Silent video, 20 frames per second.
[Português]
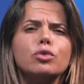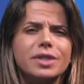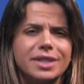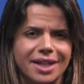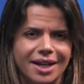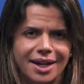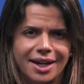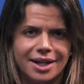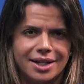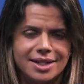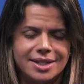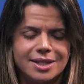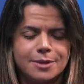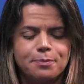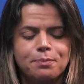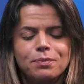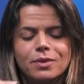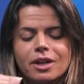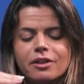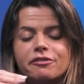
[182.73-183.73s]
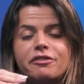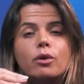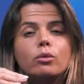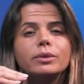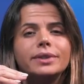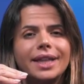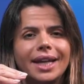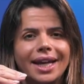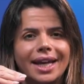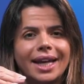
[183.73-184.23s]
deles vão
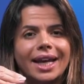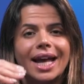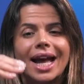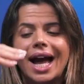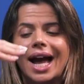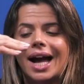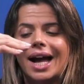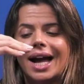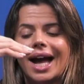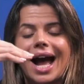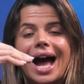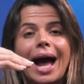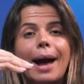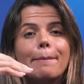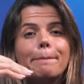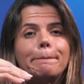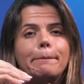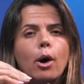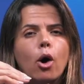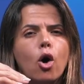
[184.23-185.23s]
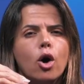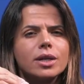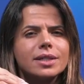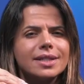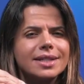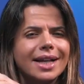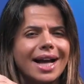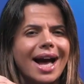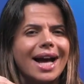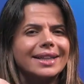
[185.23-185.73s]
ter após
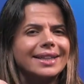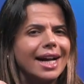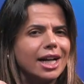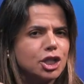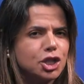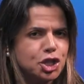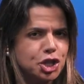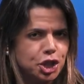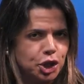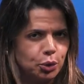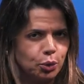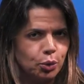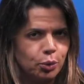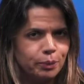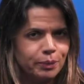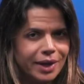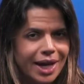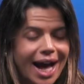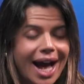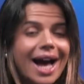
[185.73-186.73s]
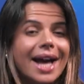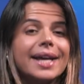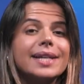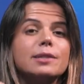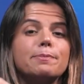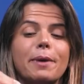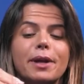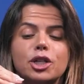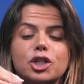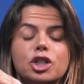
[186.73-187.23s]
cada artigo a
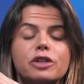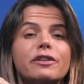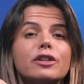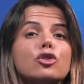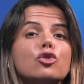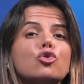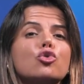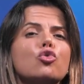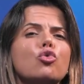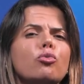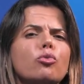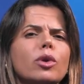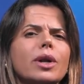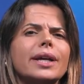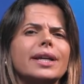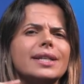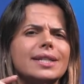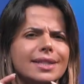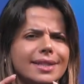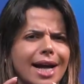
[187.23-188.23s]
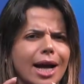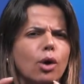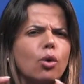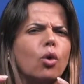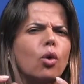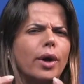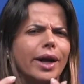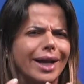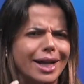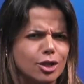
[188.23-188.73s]
respectiva súmula que está
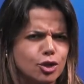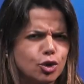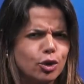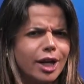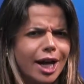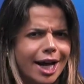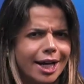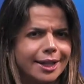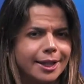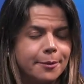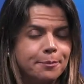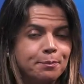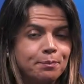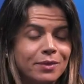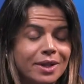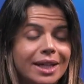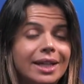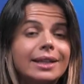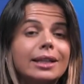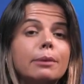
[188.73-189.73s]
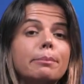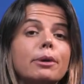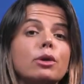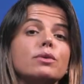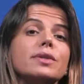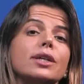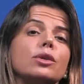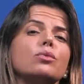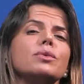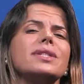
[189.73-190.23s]
correlacionada e também os
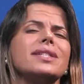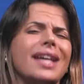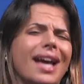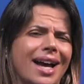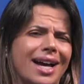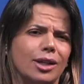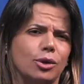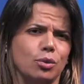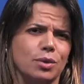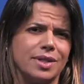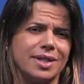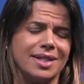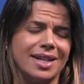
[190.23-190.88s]
enunciados